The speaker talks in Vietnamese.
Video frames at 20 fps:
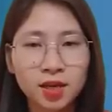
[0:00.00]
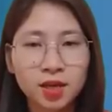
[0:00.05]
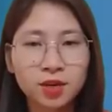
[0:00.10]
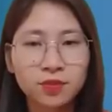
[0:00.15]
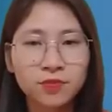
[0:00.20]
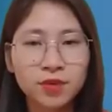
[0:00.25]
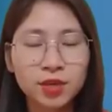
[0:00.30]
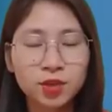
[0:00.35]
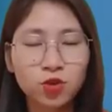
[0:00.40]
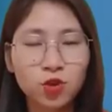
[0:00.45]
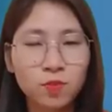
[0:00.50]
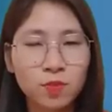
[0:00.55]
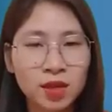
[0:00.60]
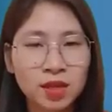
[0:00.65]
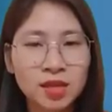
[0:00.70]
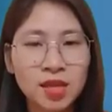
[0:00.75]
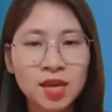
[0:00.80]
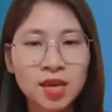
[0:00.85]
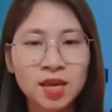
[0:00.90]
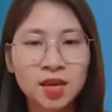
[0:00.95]
Tử vi tuổi
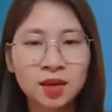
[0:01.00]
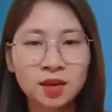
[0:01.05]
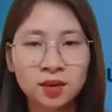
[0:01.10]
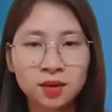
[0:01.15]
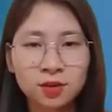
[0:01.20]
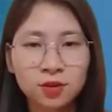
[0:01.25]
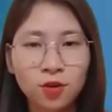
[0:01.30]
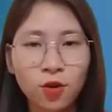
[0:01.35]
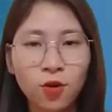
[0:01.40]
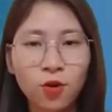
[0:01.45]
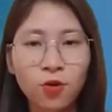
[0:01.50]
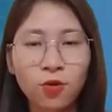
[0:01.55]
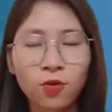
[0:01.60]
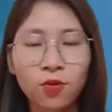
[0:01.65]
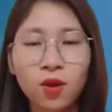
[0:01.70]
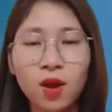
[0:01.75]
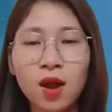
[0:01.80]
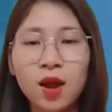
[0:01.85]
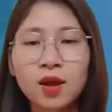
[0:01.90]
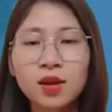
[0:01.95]
Bính Thìn,
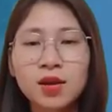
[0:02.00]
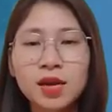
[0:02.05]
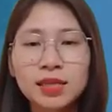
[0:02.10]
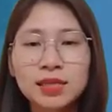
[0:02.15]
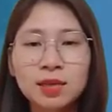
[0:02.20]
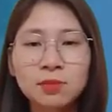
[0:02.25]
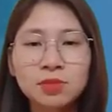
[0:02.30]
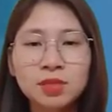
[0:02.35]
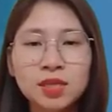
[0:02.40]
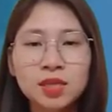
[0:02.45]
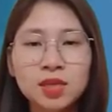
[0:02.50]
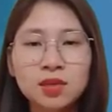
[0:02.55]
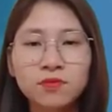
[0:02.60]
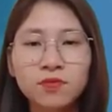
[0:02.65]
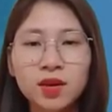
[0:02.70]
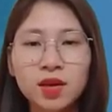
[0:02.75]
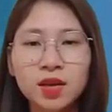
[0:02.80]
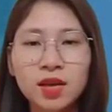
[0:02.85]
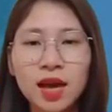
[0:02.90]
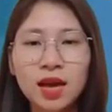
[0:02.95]
Thổ, người chăm chỉ
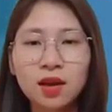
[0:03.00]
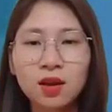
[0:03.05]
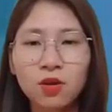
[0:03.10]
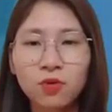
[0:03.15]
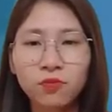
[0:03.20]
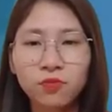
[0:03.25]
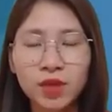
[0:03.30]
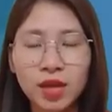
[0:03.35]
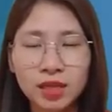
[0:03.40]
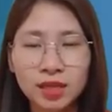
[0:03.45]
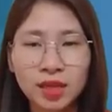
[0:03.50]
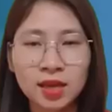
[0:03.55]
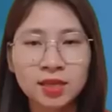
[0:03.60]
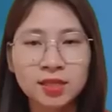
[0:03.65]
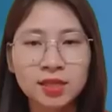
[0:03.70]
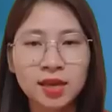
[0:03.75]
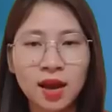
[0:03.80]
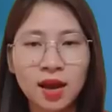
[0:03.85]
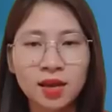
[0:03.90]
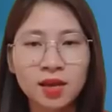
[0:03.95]
với các công việc tay
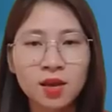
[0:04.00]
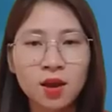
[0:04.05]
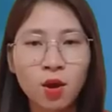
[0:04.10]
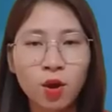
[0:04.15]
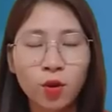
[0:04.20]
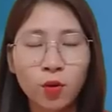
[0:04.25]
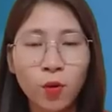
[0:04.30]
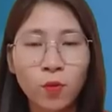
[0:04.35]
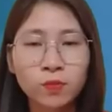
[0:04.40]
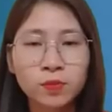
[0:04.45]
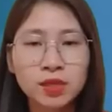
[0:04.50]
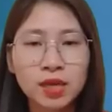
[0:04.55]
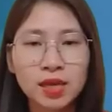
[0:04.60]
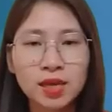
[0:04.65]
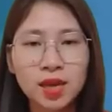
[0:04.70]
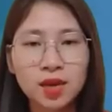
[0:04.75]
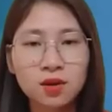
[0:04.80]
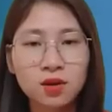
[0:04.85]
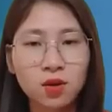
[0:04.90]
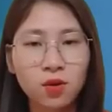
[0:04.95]
trái cũng sẽ
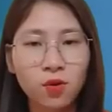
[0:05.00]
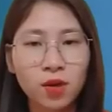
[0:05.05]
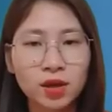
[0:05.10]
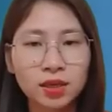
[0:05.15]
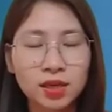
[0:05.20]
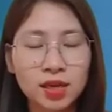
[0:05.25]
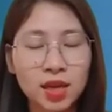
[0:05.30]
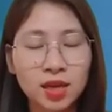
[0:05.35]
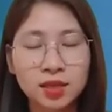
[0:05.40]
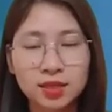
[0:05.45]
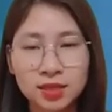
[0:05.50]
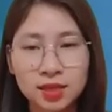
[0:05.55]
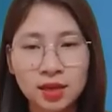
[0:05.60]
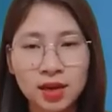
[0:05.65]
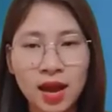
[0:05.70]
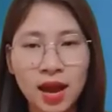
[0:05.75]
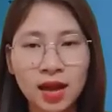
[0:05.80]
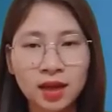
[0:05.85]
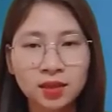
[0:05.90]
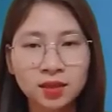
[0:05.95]
nhận được khoản tiền
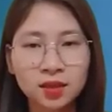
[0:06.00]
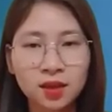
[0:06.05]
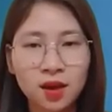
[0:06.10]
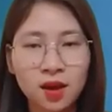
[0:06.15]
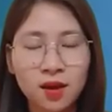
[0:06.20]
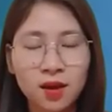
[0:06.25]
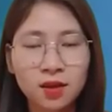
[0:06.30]
xứng đáng.